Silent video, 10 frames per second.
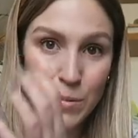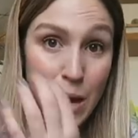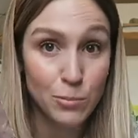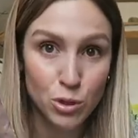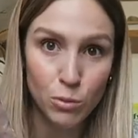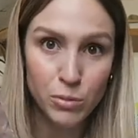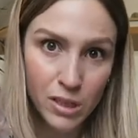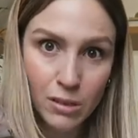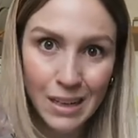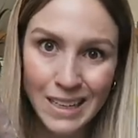puis
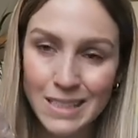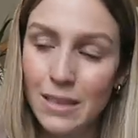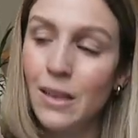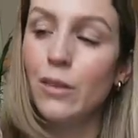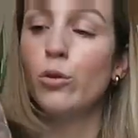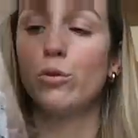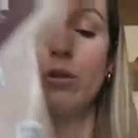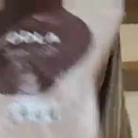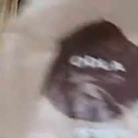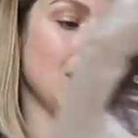absorber l'excédent.
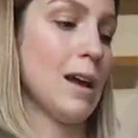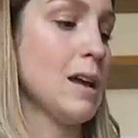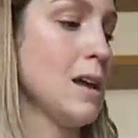Donc voilà.